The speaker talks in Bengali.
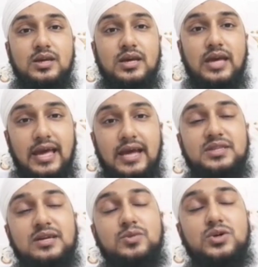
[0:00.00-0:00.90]
হ্যাঁ আমি
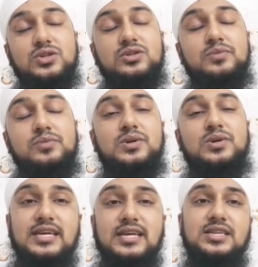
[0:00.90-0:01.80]
তার বক্তব্যটা
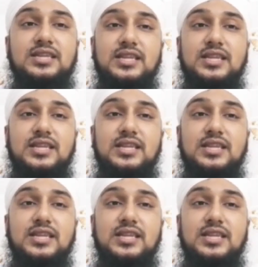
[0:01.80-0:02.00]
দেখেছি